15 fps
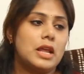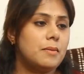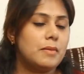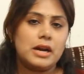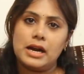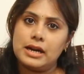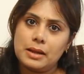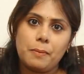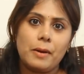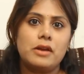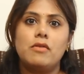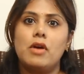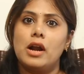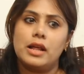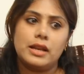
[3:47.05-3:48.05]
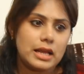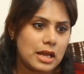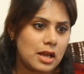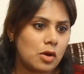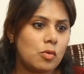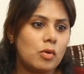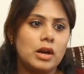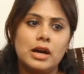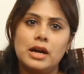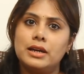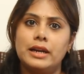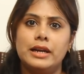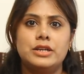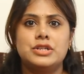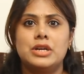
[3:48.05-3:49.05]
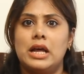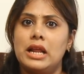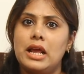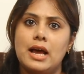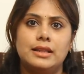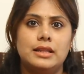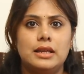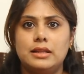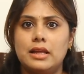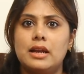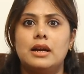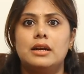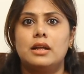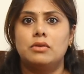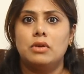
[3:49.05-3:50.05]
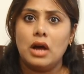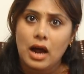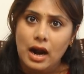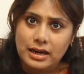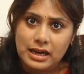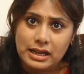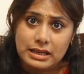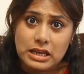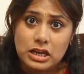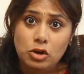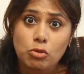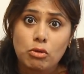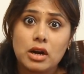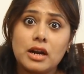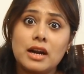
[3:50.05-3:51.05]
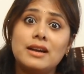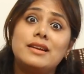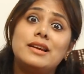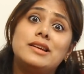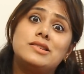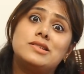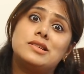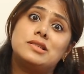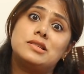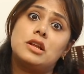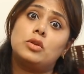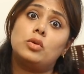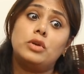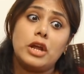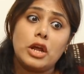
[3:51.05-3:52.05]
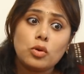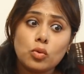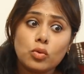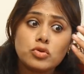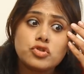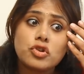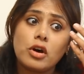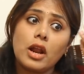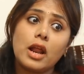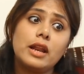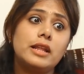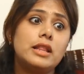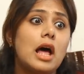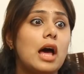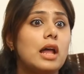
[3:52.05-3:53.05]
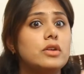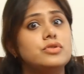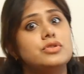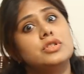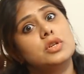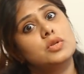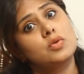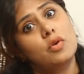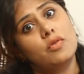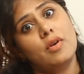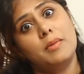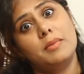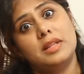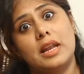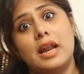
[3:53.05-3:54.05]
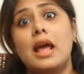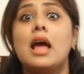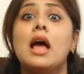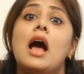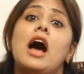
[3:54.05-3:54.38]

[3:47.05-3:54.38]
ఏమనంటే పని వాళ్ళని ఈక్వల్గా ట్రీట్ చేయాలి అది ఇది అని అంటారు అట్లా ఈక్వల్గా ట్రీట్ చేసినందుకు నేను కూర్చోవాలా లేదా ఆలోచించే సోఫా మీదనే